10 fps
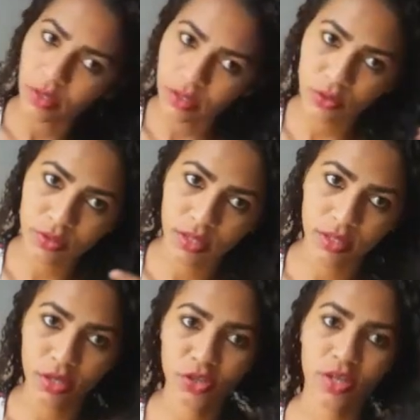Eu acordei,
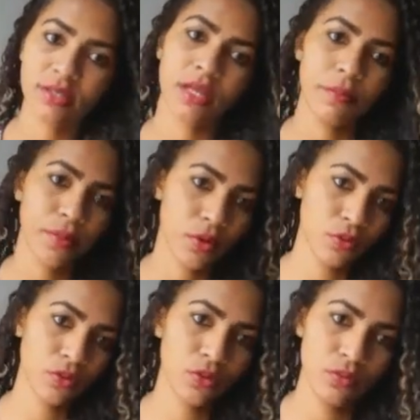ele já está
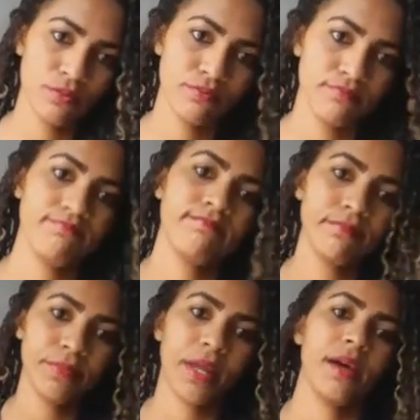pronto
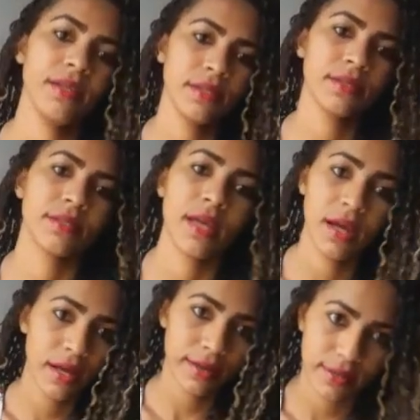para
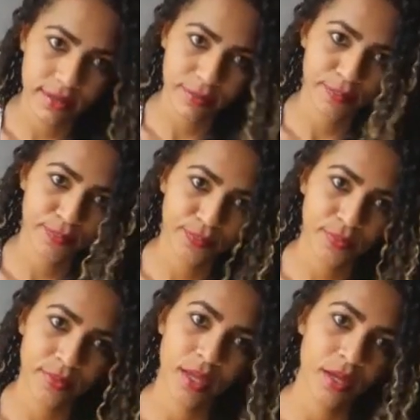sair.
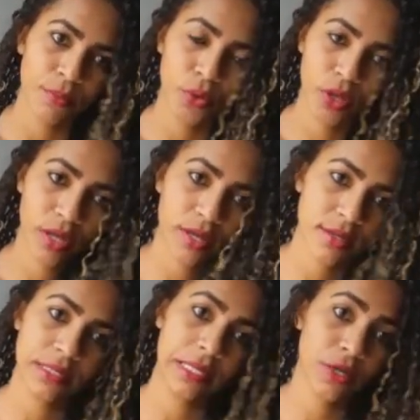
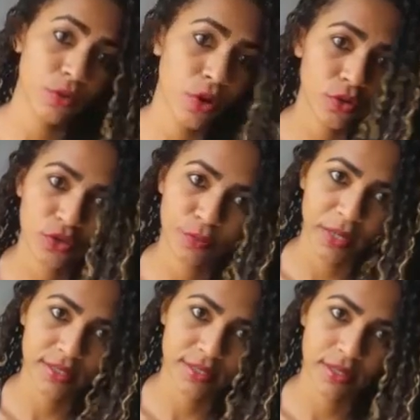Porque eu gosto de
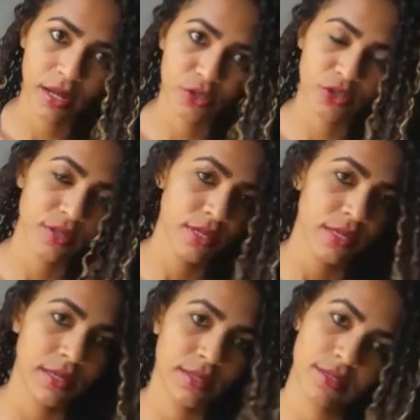praticidade.
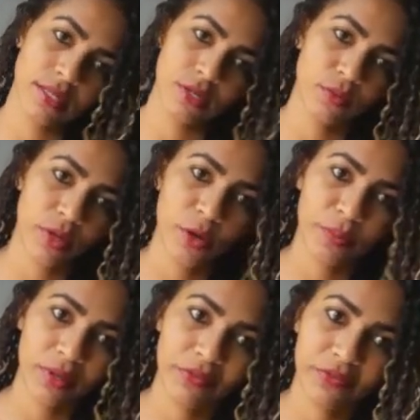Então, eu
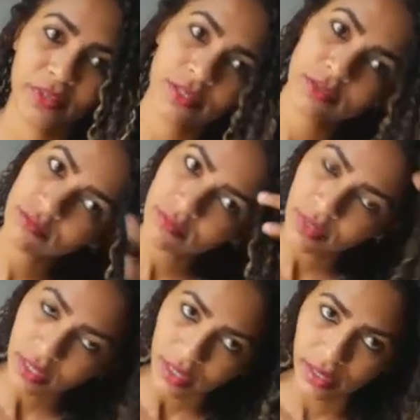prefiro
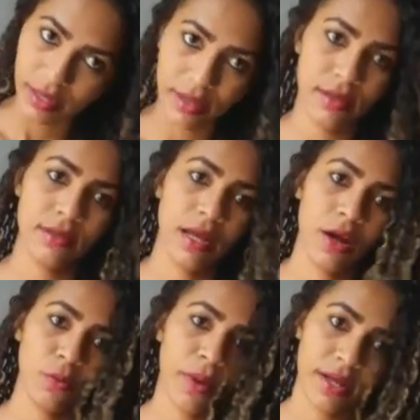é,
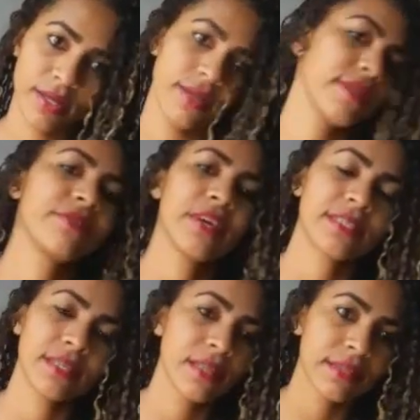arrumar ele,
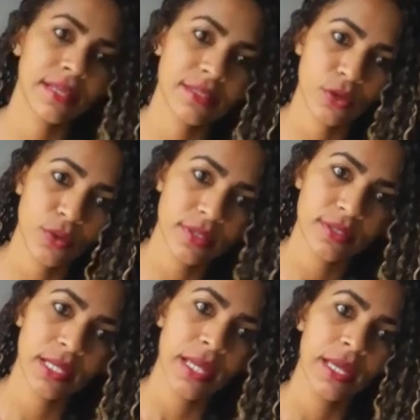fazer hidratações